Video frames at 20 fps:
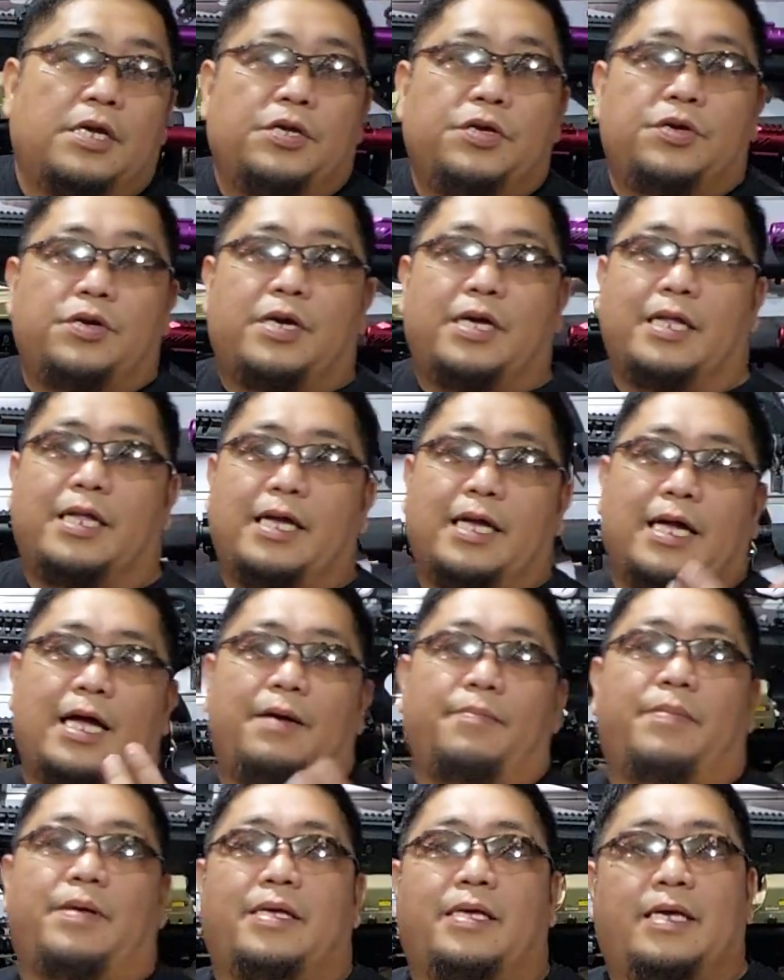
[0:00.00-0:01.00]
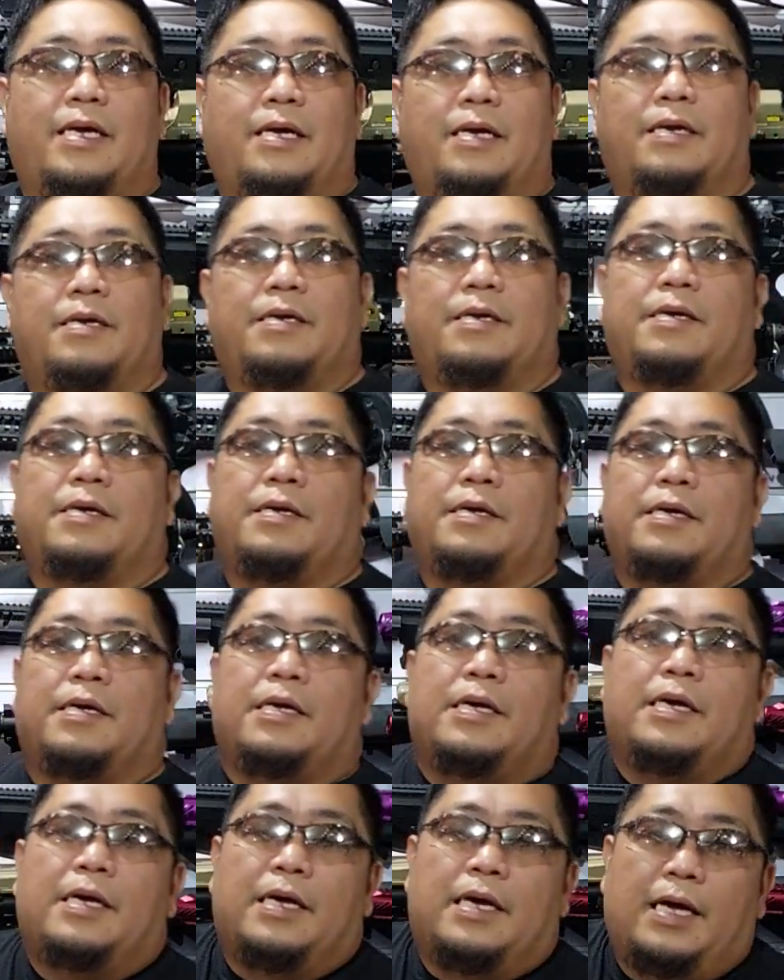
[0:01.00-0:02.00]
Yung ginagamit niyang
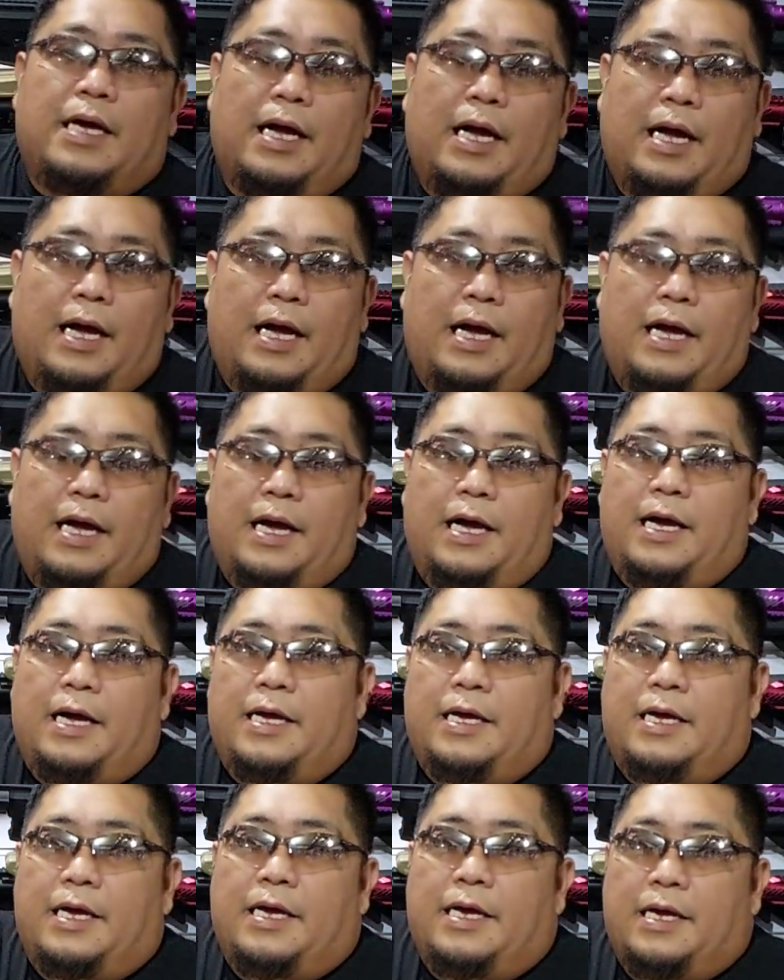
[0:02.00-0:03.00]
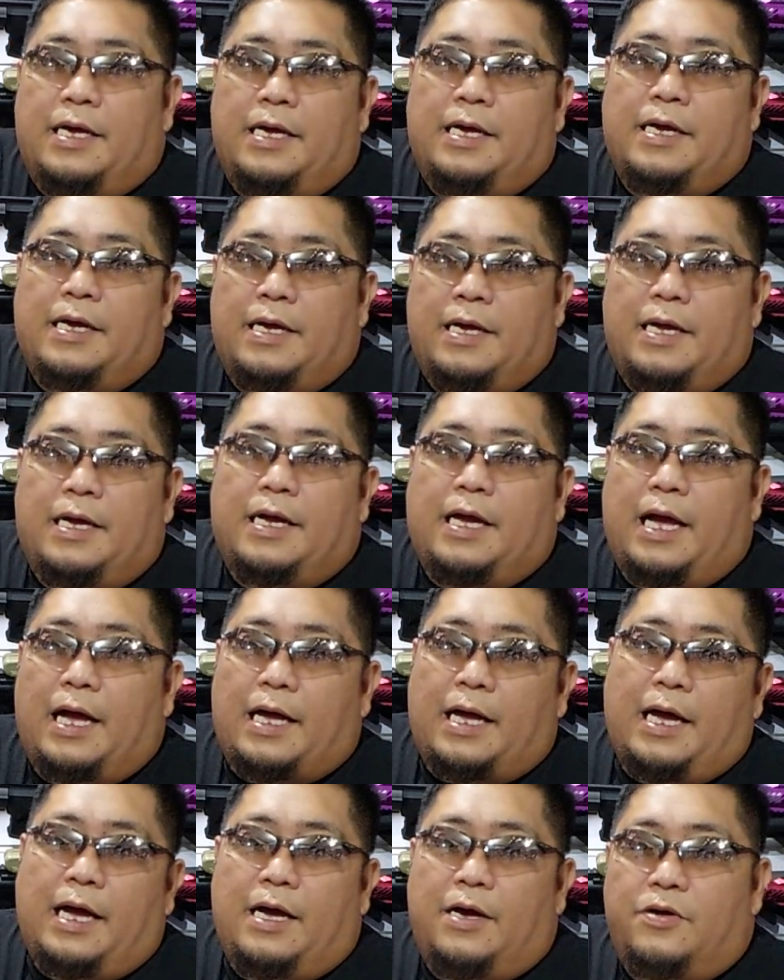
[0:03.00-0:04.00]
uh,
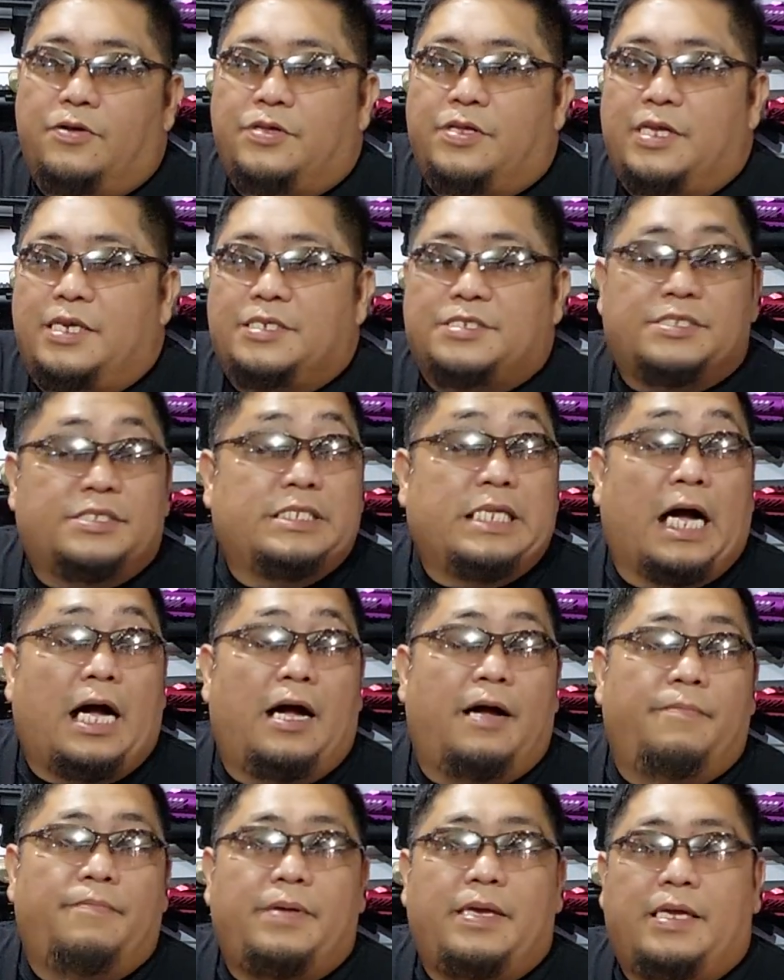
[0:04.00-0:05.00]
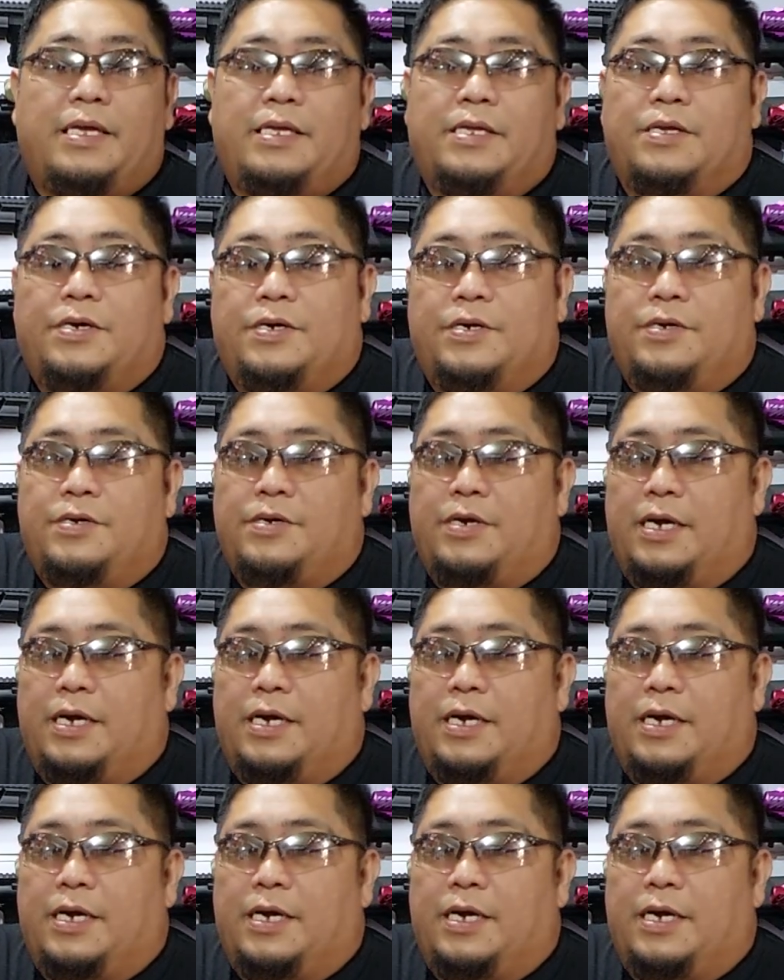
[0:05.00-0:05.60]
account is dummy, no?